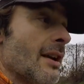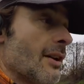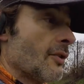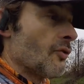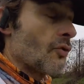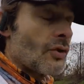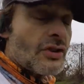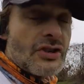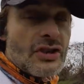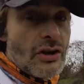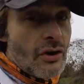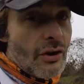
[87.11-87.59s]

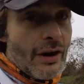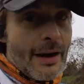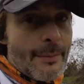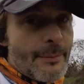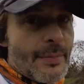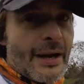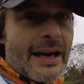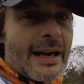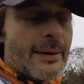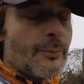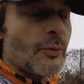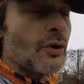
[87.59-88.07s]
no sé si lo
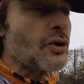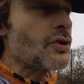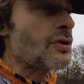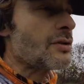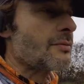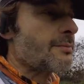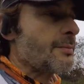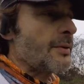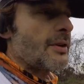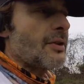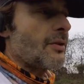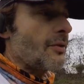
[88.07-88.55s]

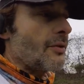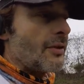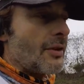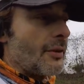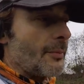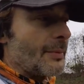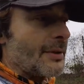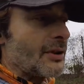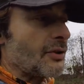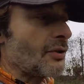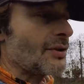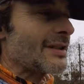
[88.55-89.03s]
cambiaremos, pero de
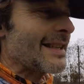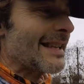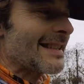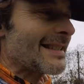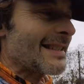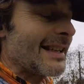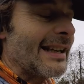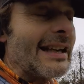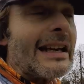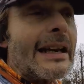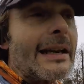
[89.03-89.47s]
momento es ese.